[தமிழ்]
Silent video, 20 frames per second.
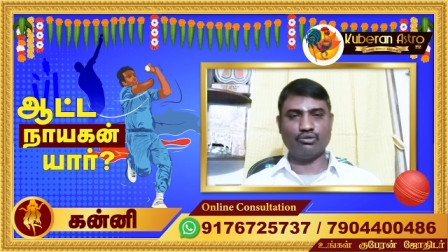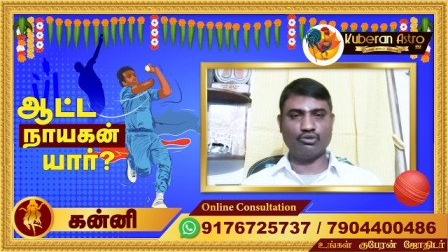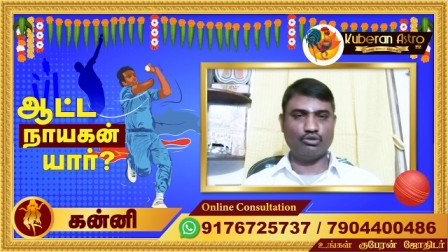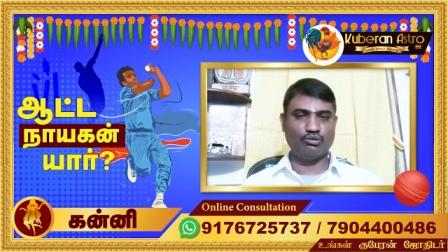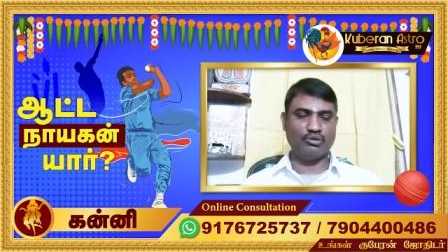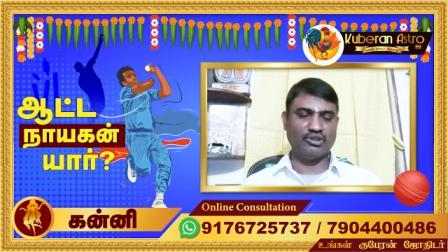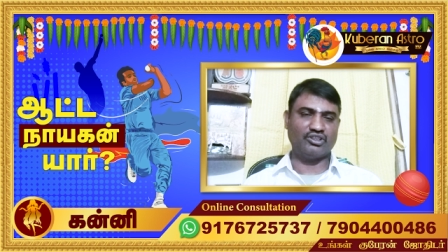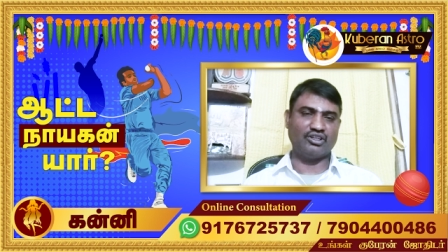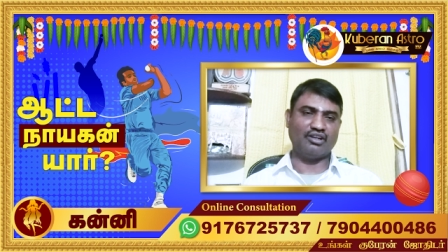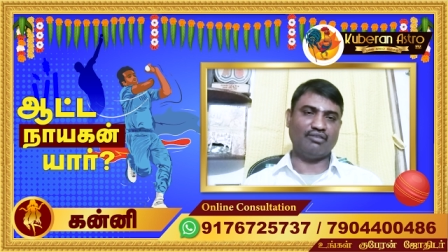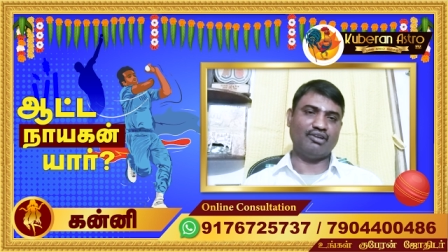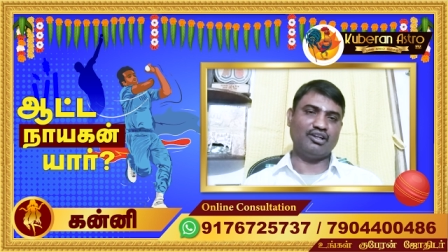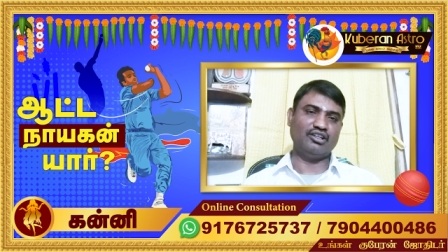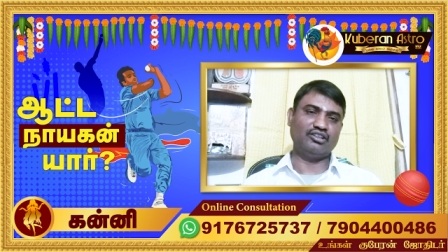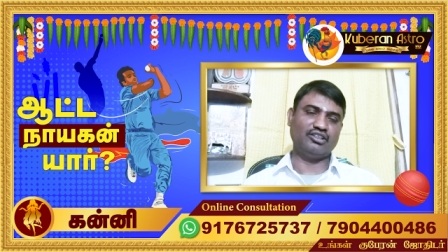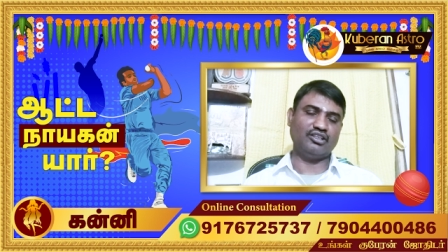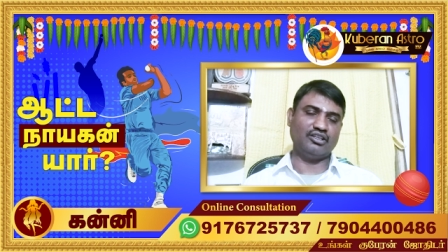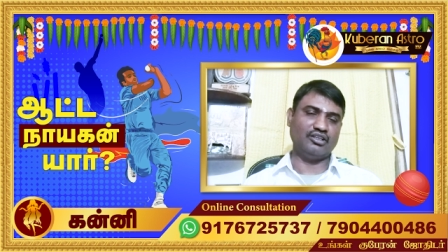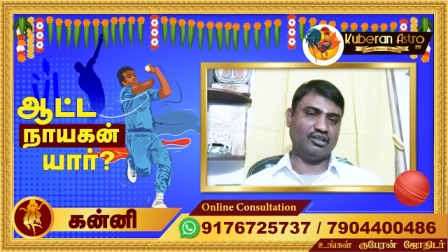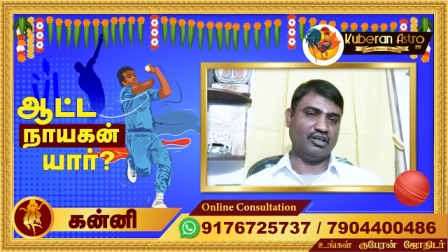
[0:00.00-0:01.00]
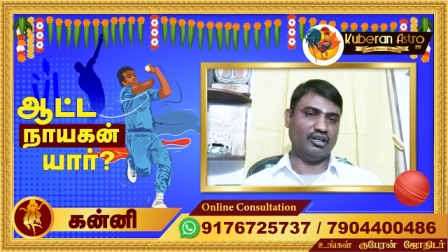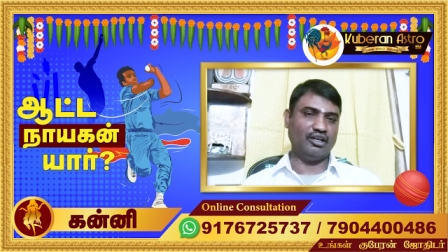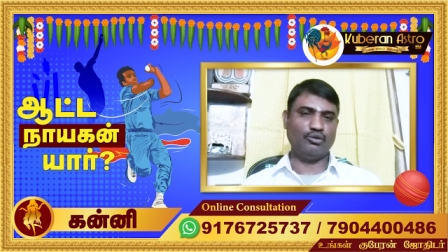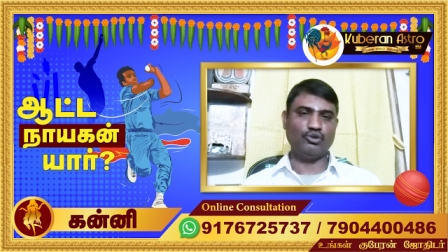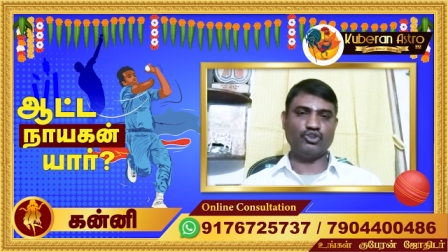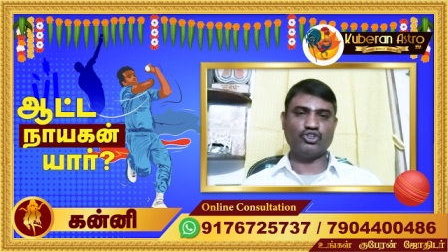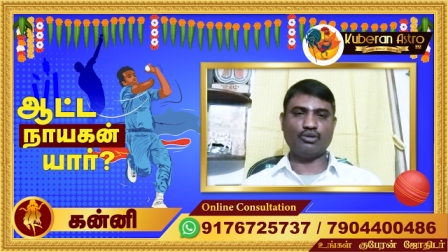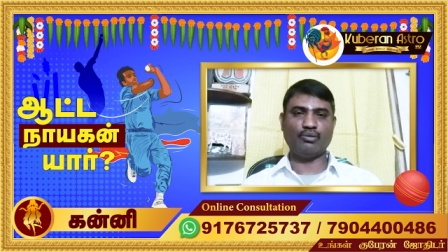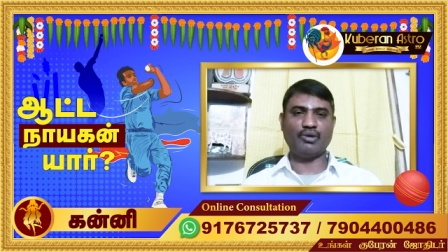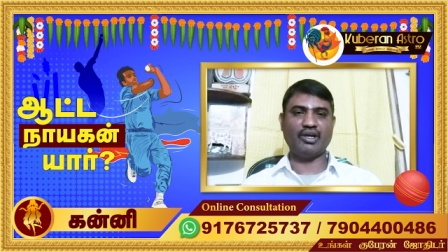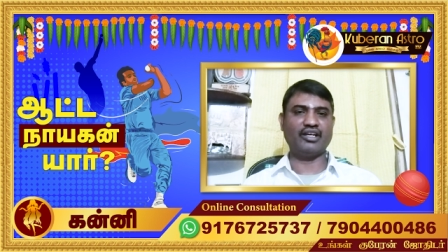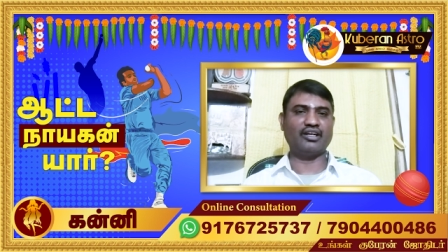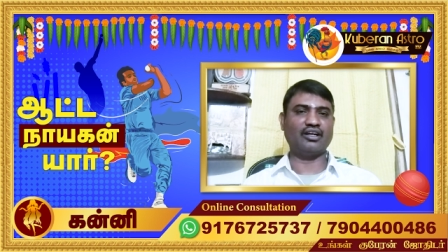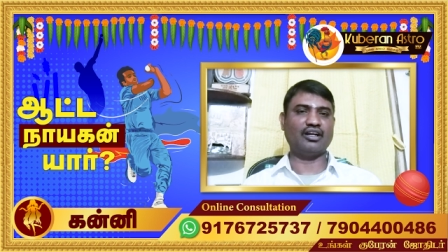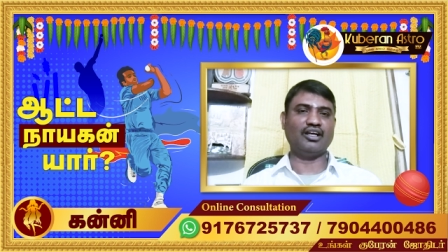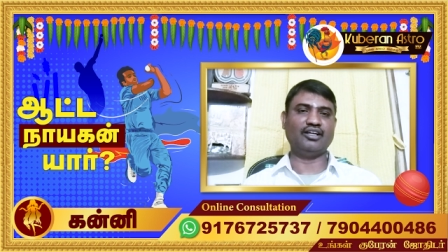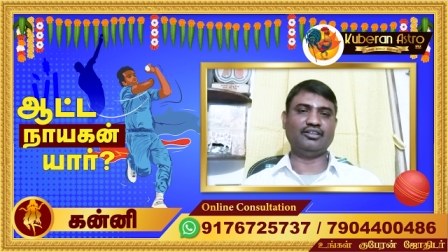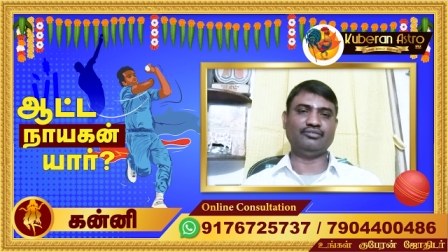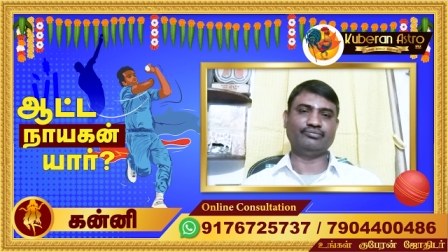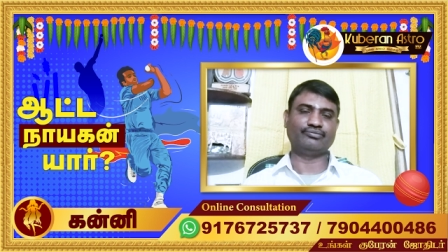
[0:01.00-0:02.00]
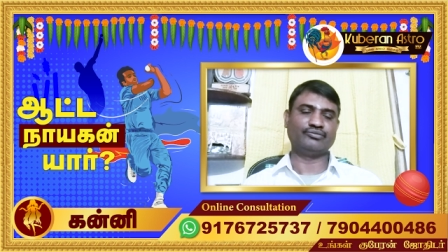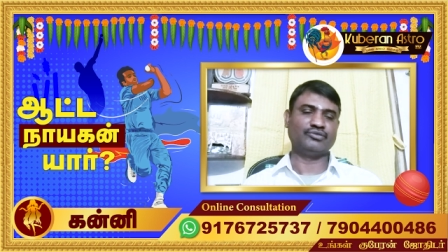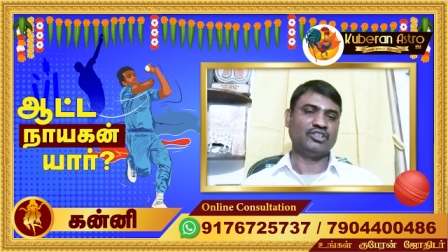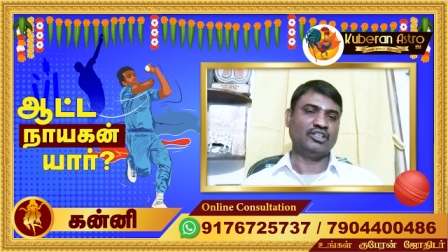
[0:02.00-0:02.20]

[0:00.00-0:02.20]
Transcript: ரூபத்துல வலுத்து நல்ல உச்சமாயிருக்கலாம் இருக்கலாம்